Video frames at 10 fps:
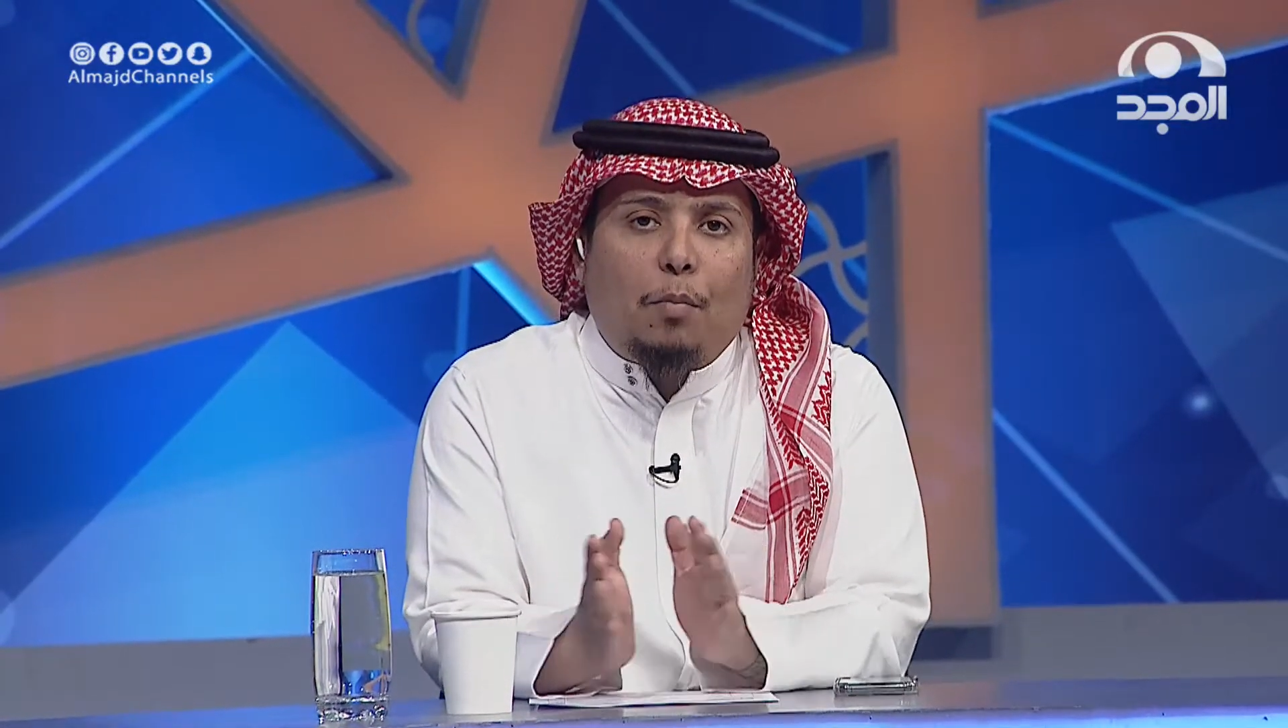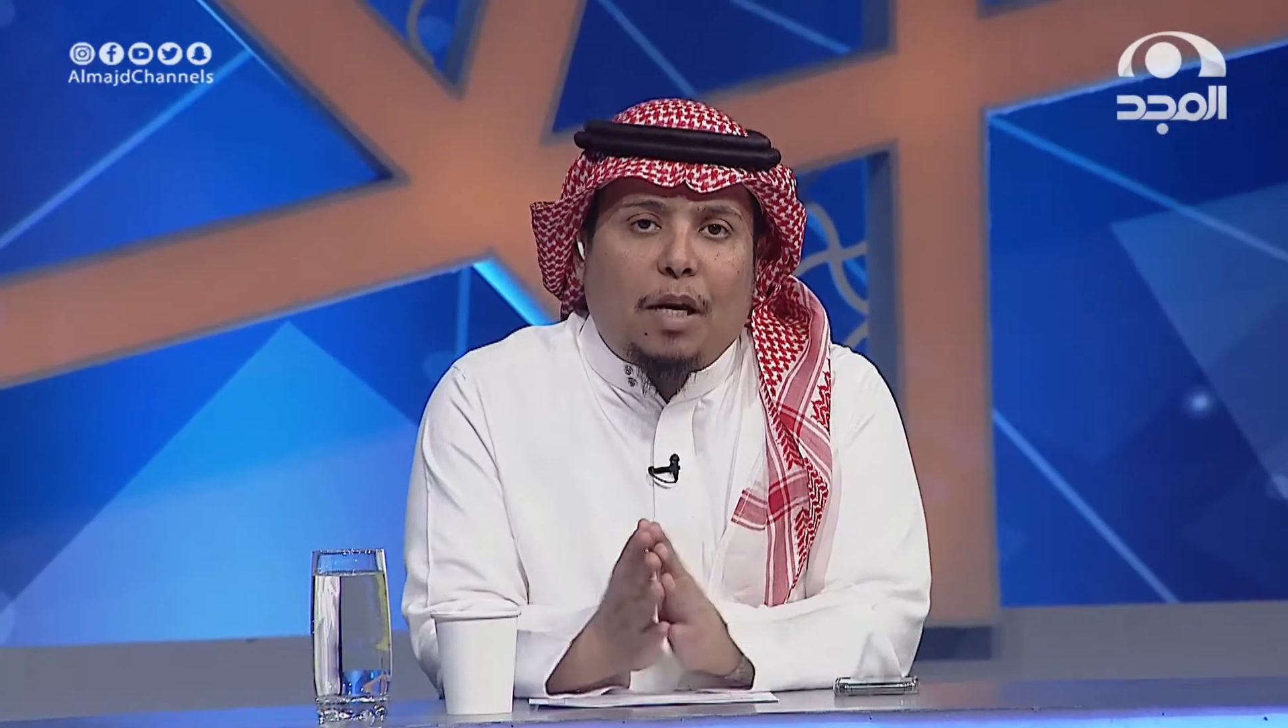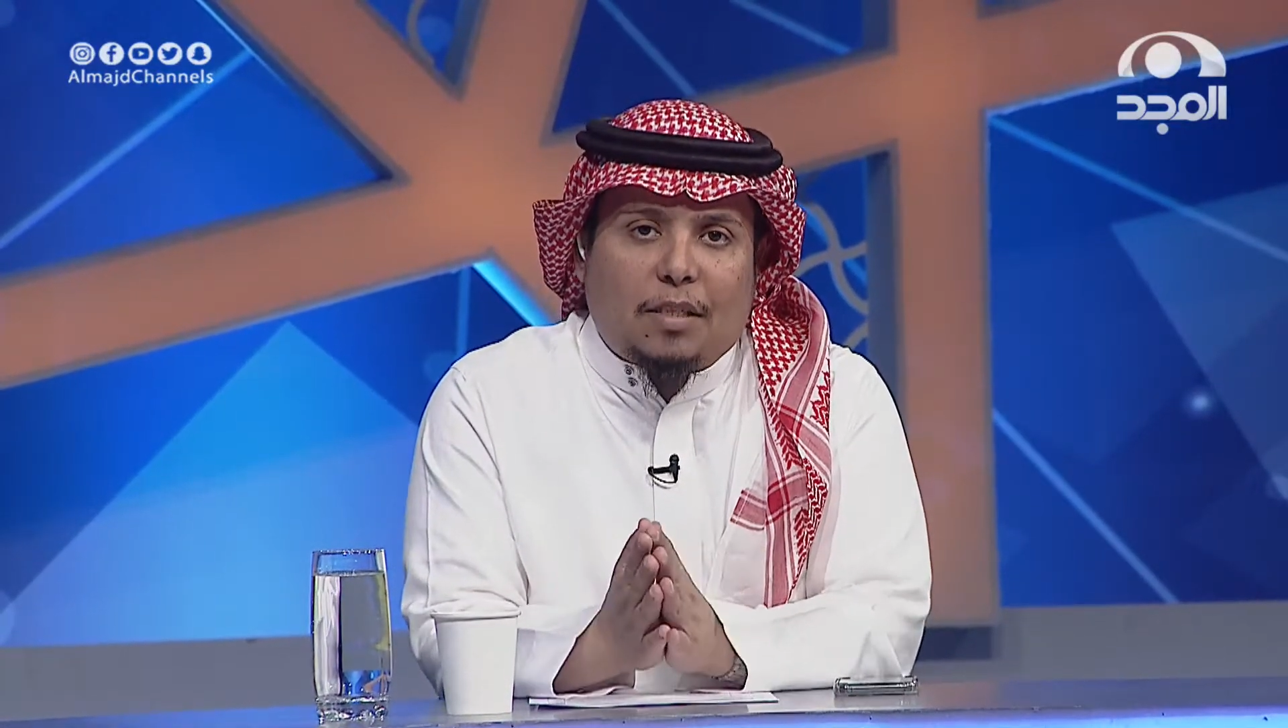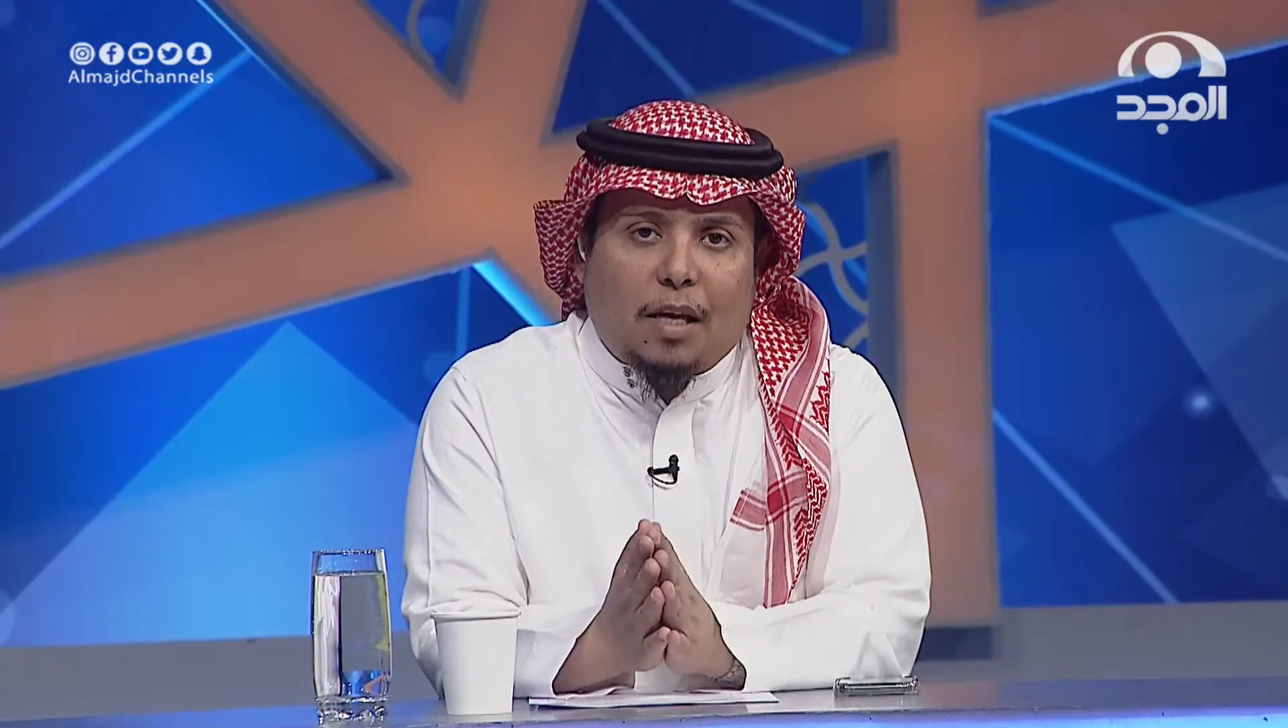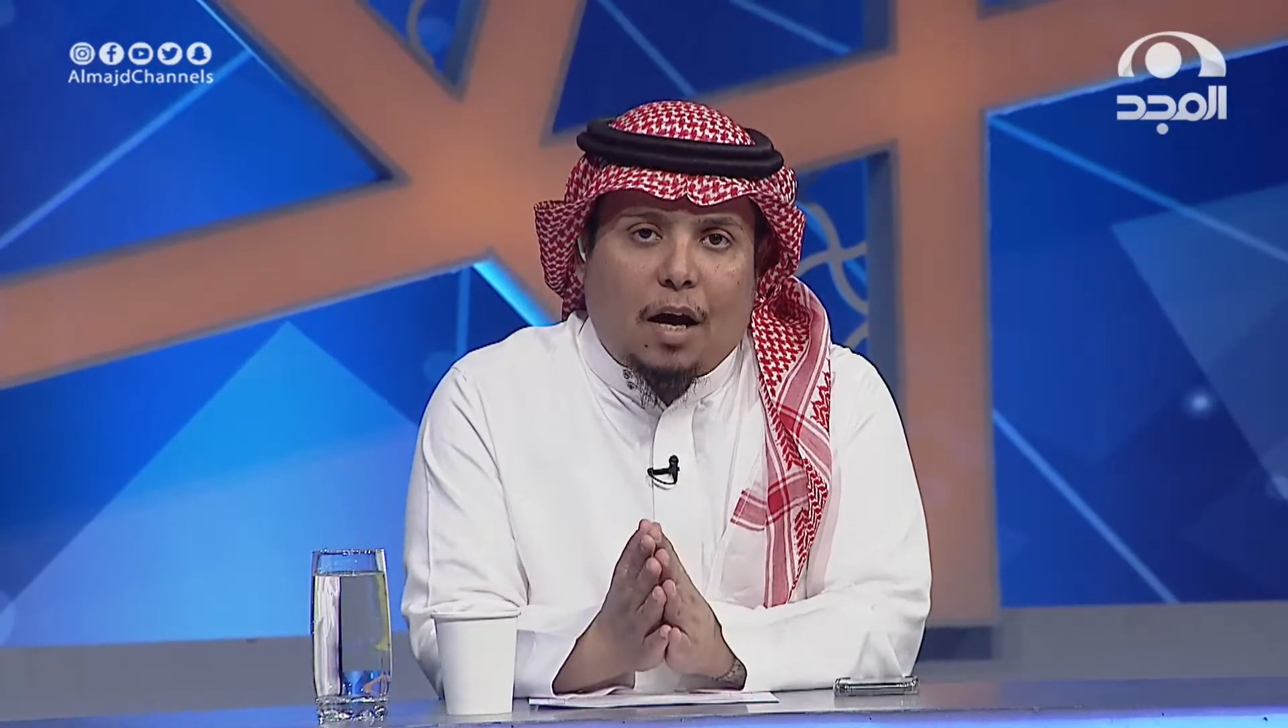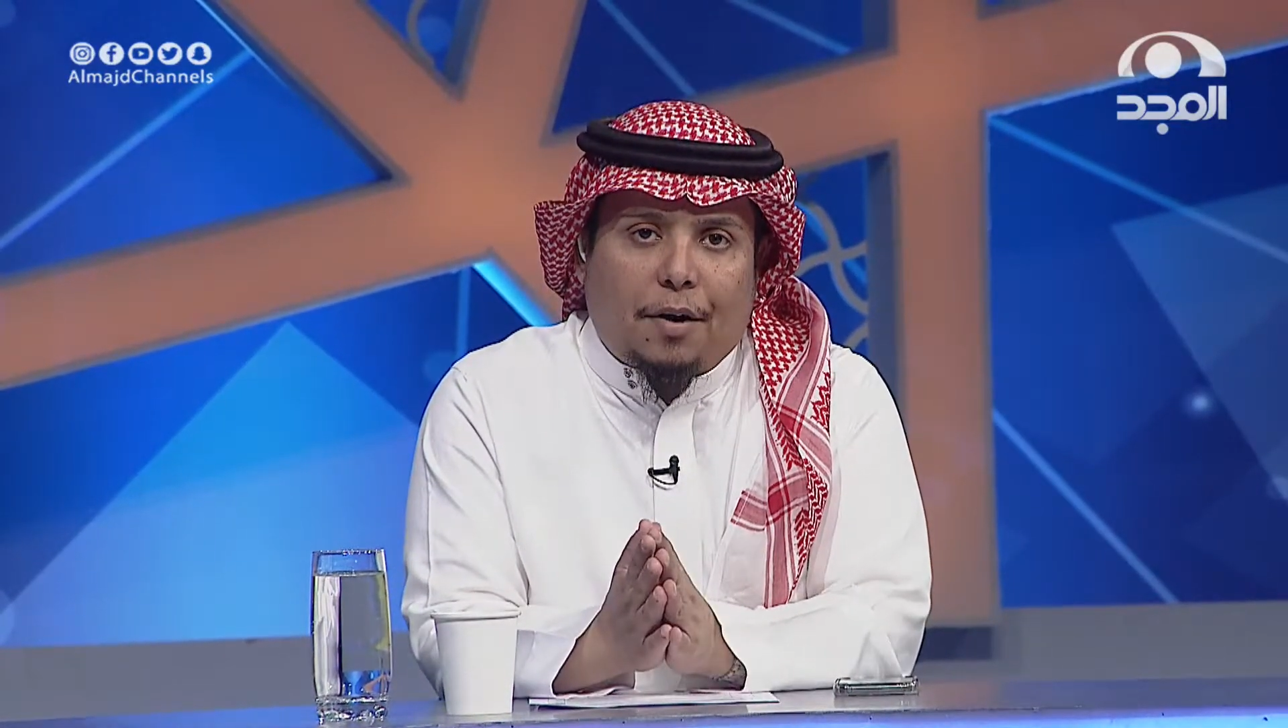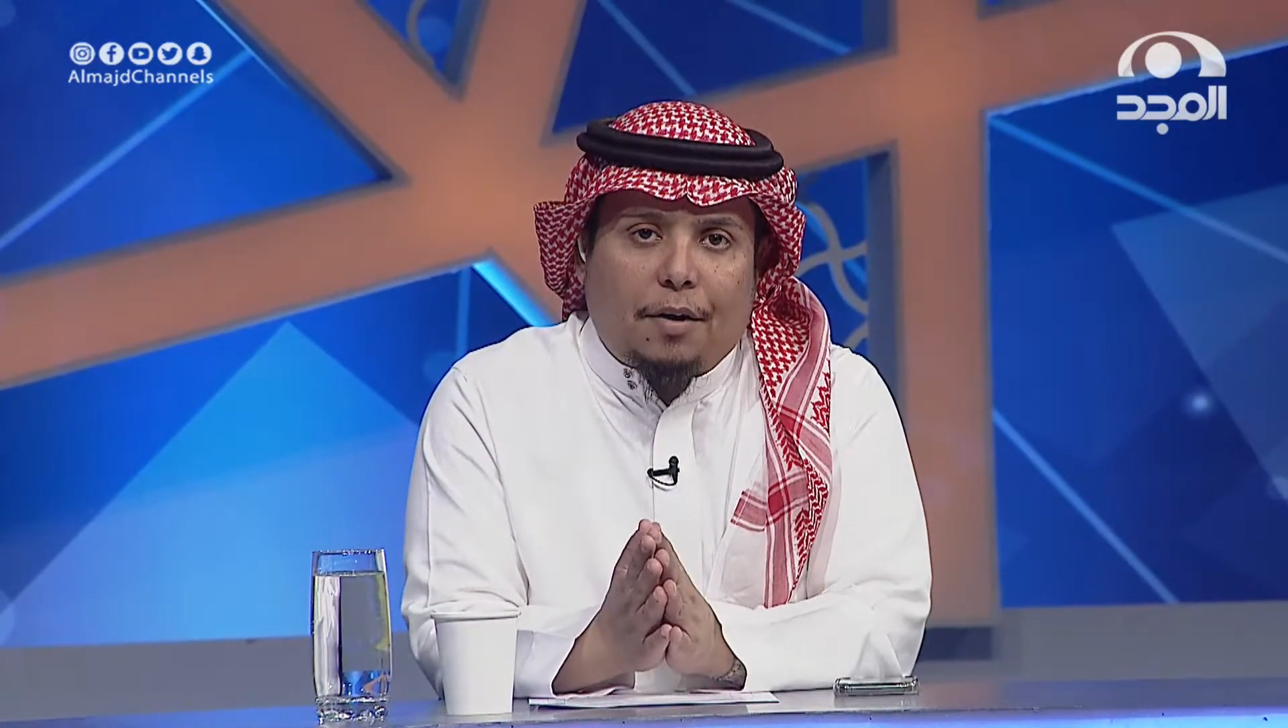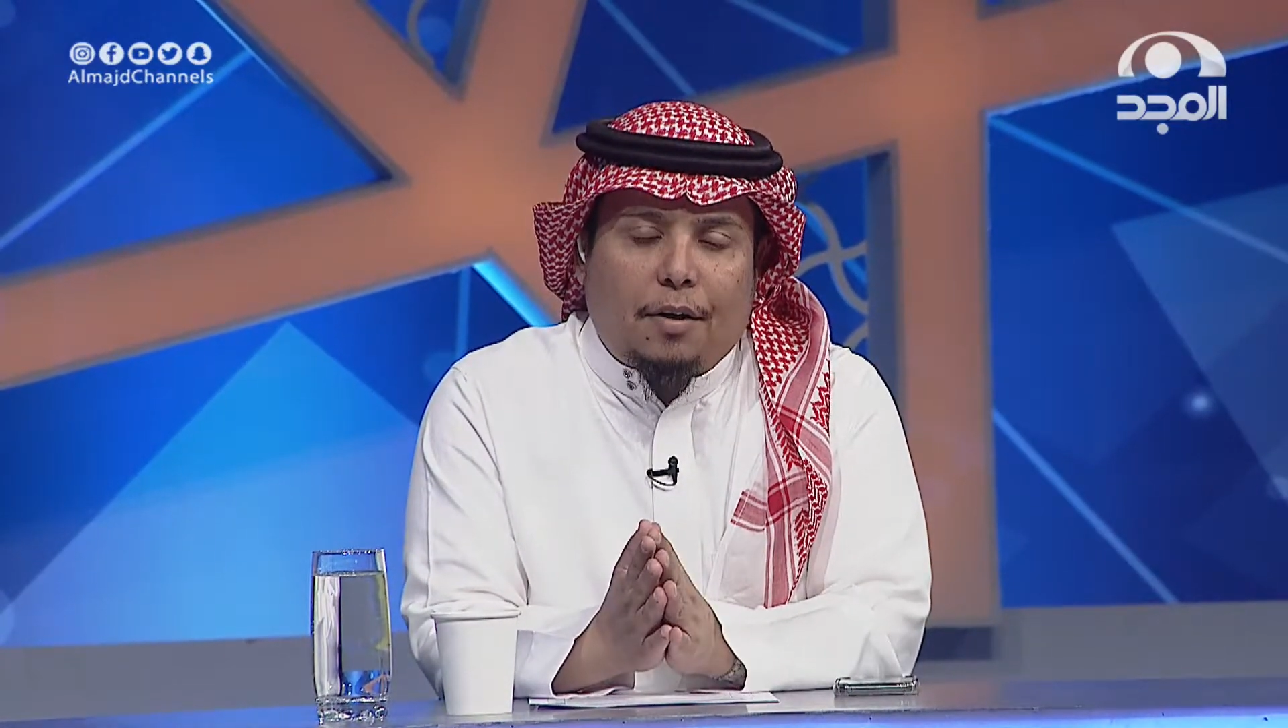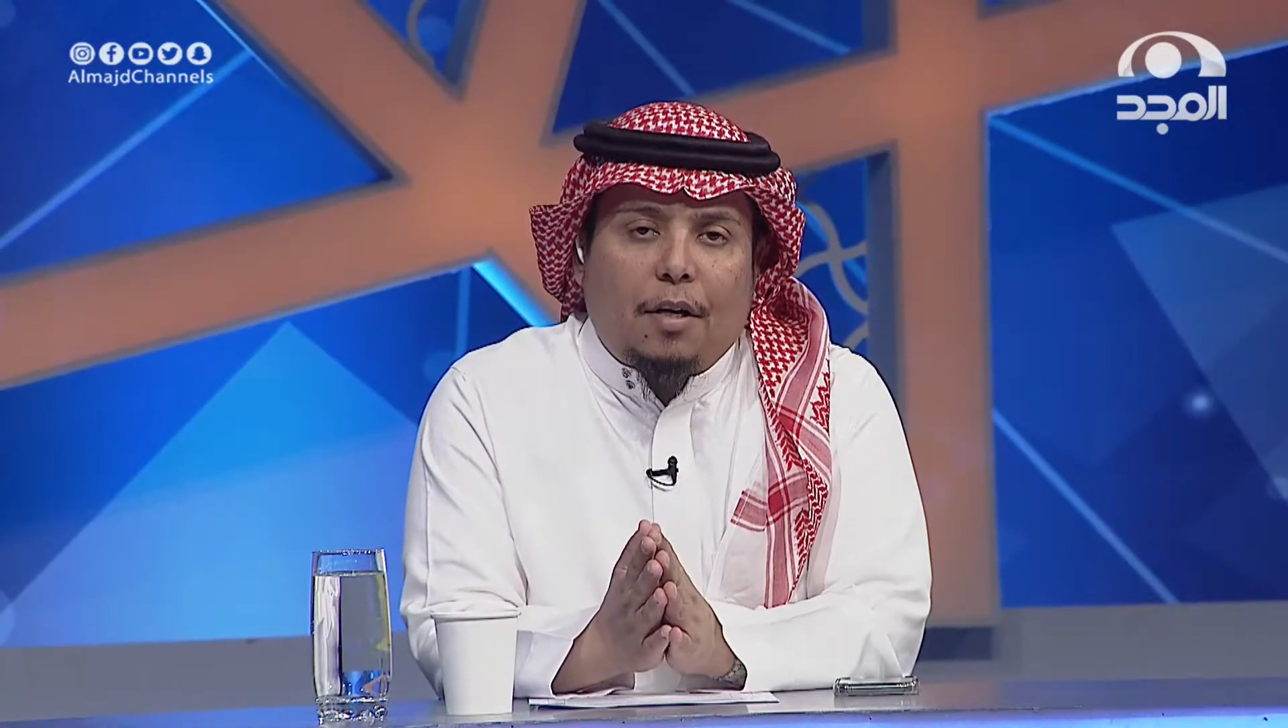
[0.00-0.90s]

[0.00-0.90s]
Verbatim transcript: بالاسعار.